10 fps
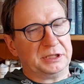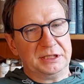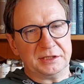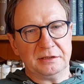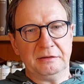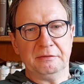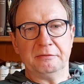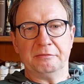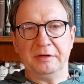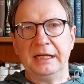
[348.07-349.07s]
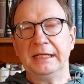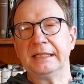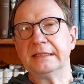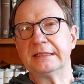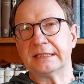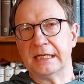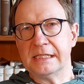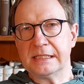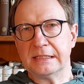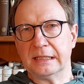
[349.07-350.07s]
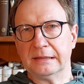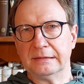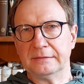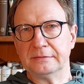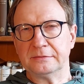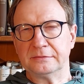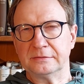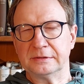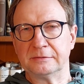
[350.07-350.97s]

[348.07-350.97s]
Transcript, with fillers: diese wenigen seltenen